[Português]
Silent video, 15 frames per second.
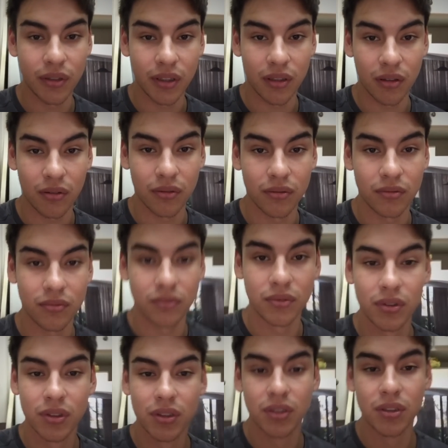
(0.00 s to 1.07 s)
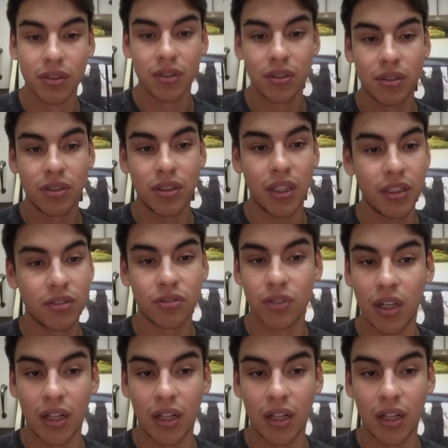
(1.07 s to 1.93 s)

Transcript: Então, e é isso,